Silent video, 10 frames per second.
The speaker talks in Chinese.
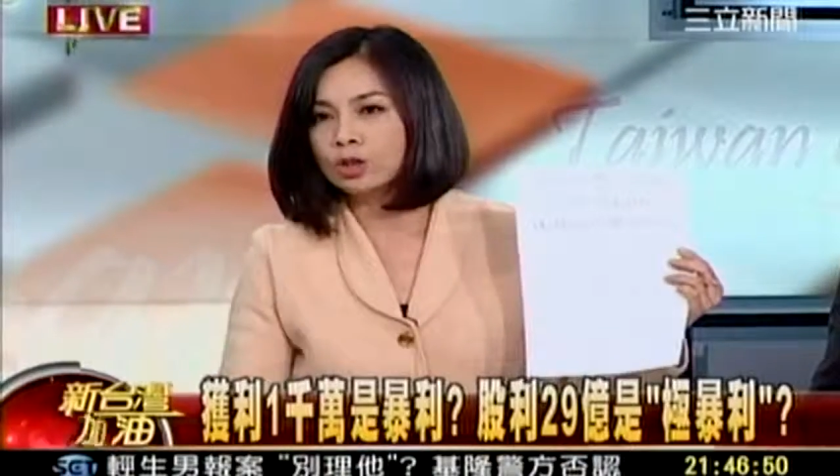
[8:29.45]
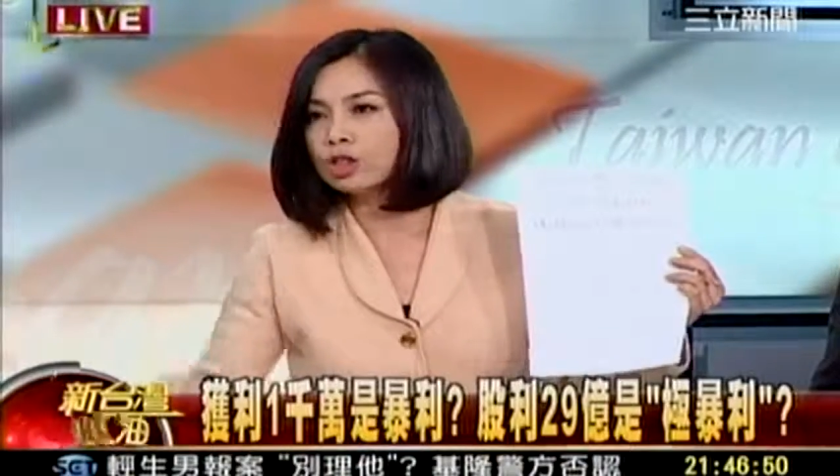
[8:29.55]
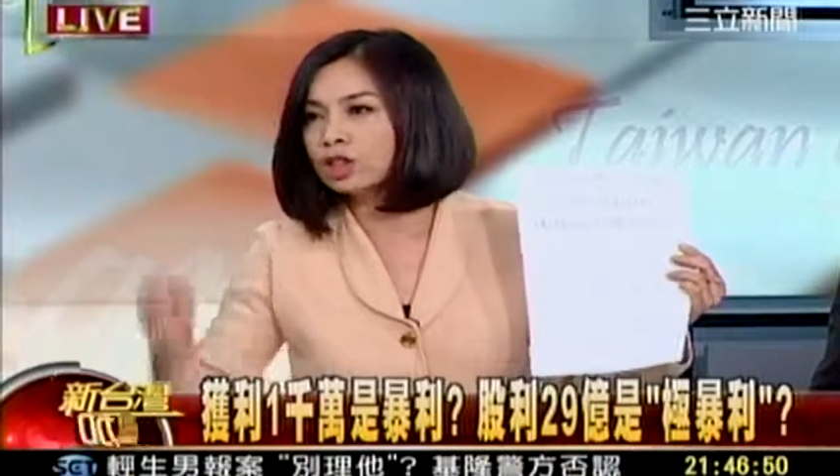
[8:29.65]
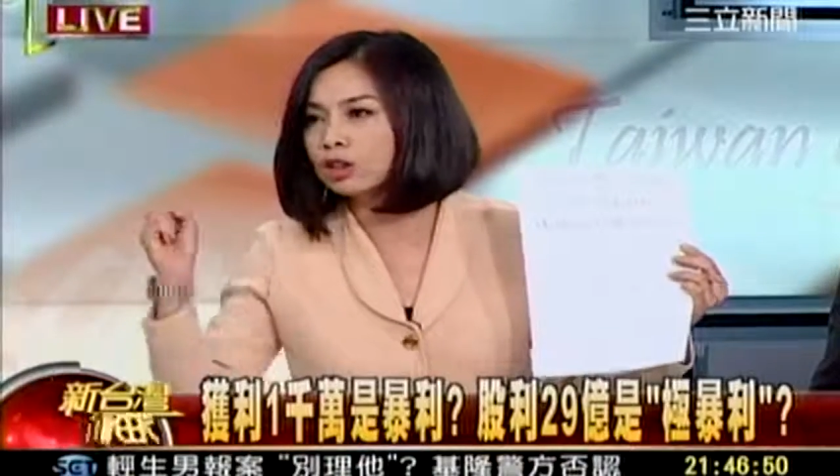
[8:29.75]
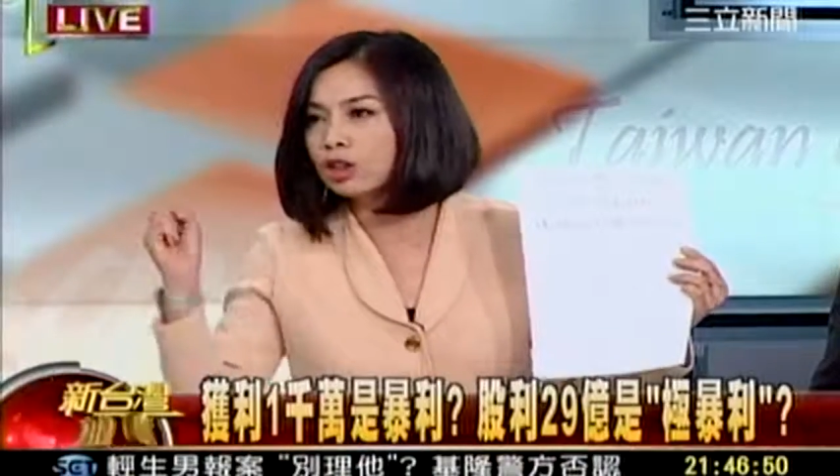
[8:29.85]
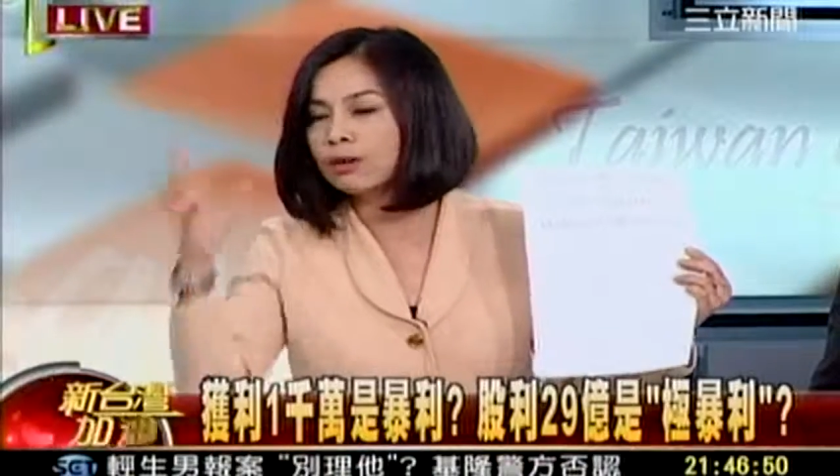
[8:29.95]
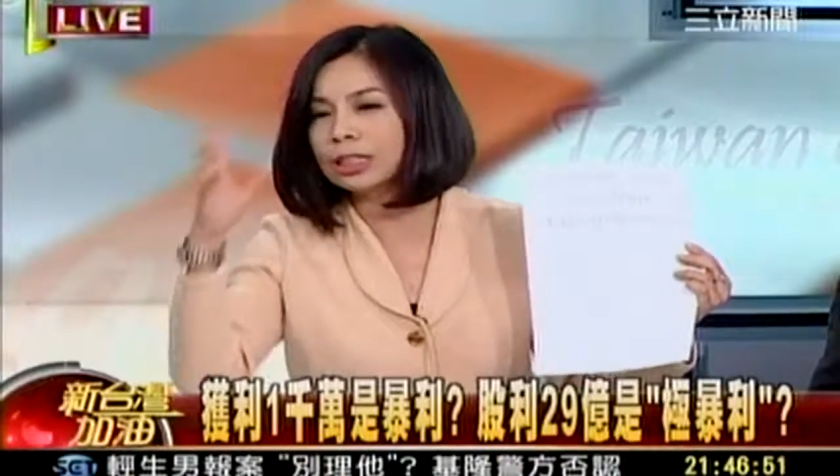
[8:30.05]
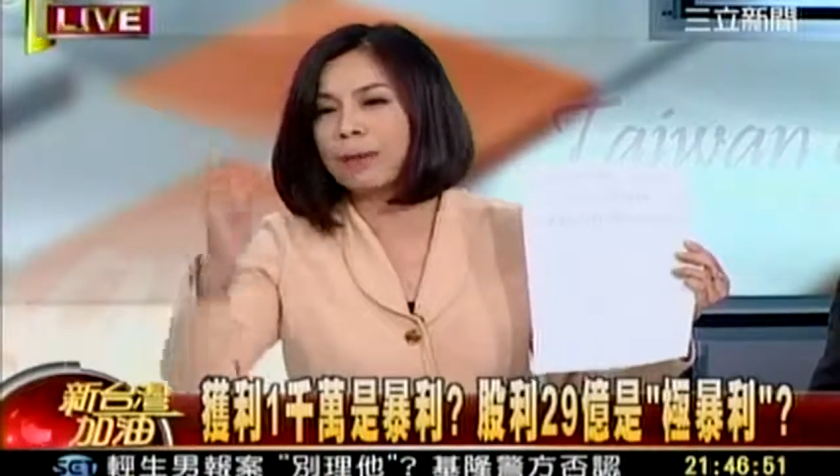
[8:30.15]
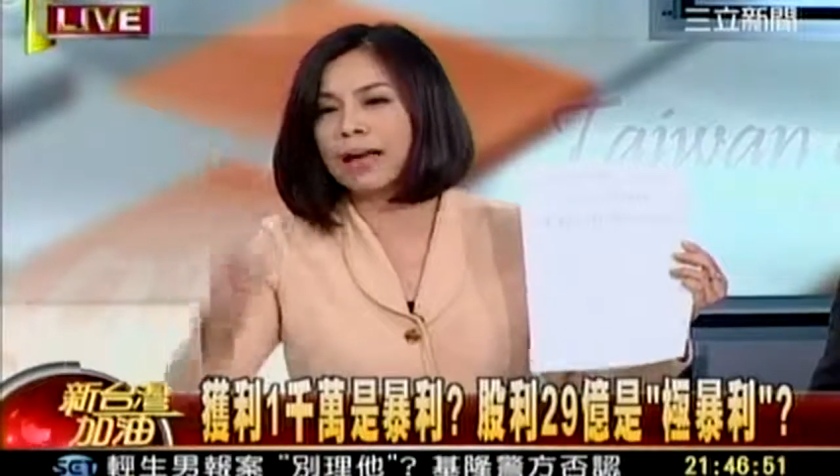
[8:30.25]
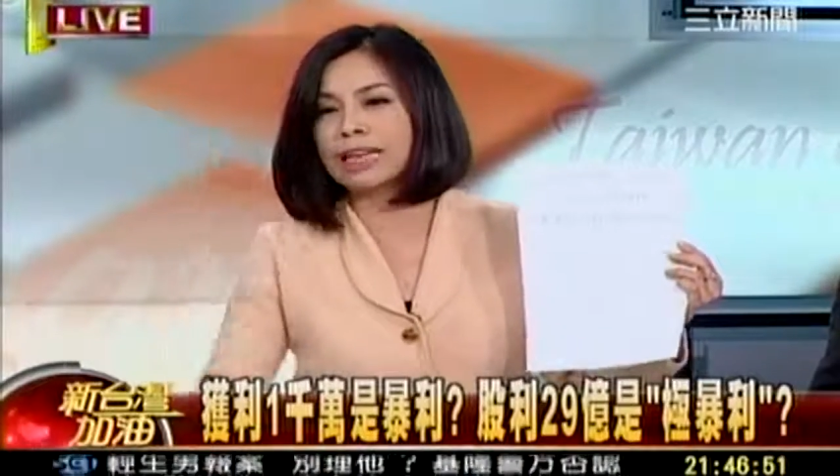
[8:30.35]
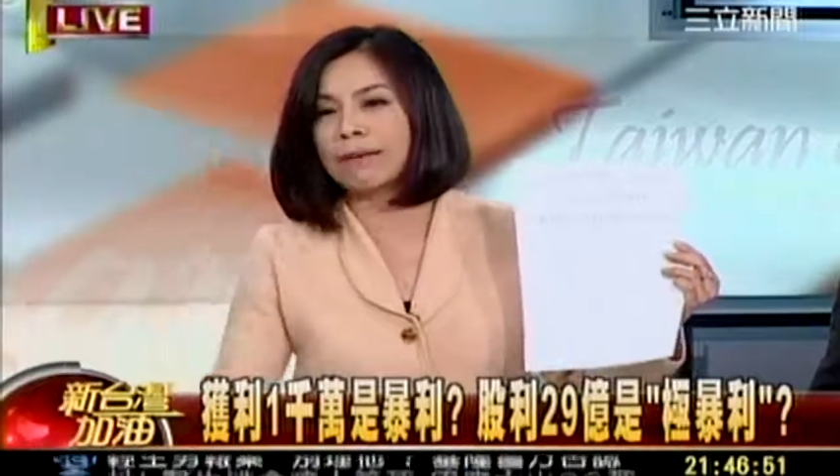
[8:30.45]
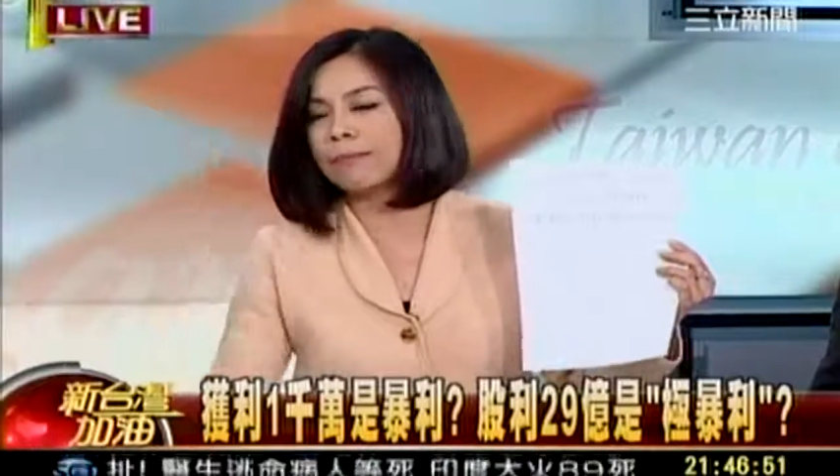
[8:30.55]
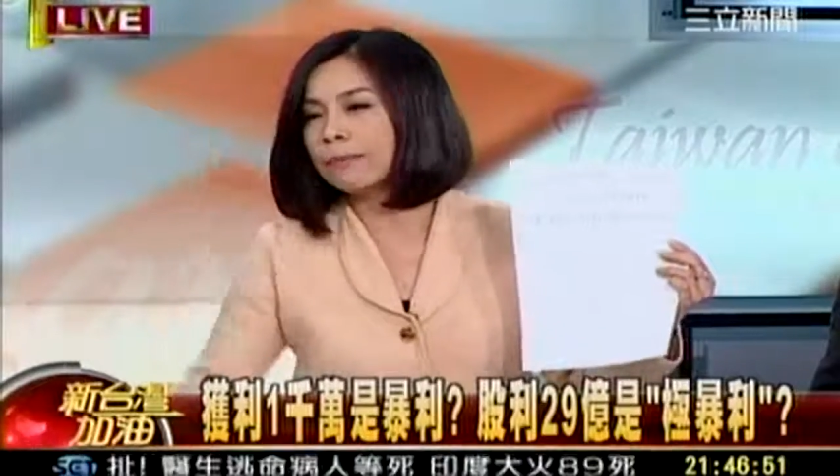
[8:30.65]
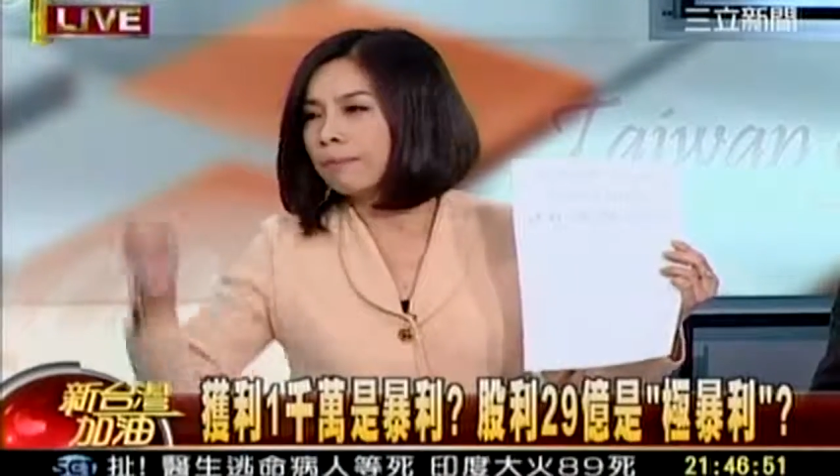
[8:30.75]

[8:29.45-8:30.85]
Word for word: 就是丢泥巴战，